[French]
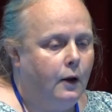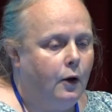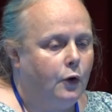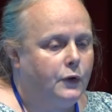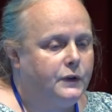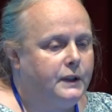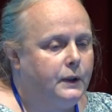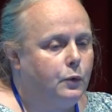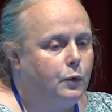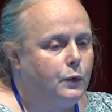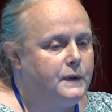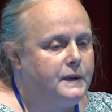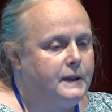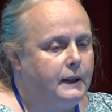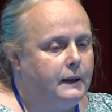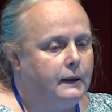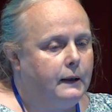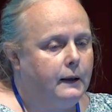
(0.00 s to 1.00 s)
En ce qui
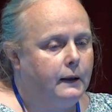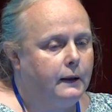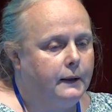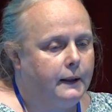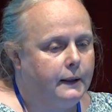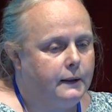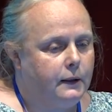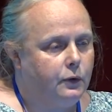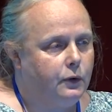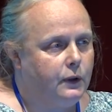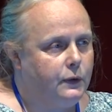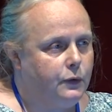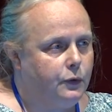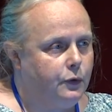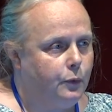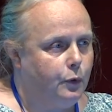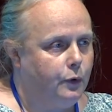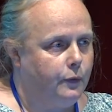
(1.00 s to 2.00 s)
concerne la catégorie
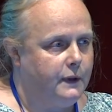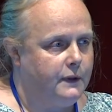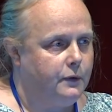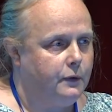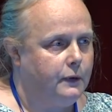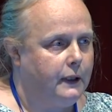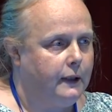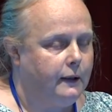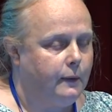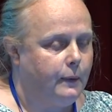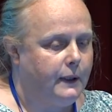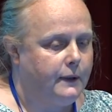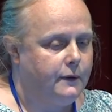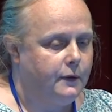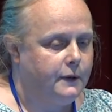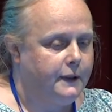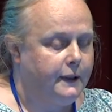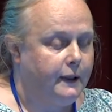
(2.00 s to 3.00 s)
socioprofessionnelle des
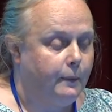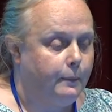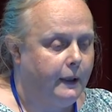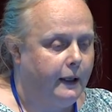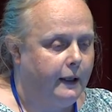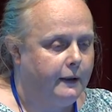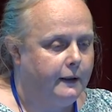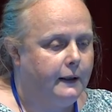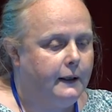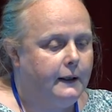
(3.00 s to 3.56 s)
personnes qui appellent,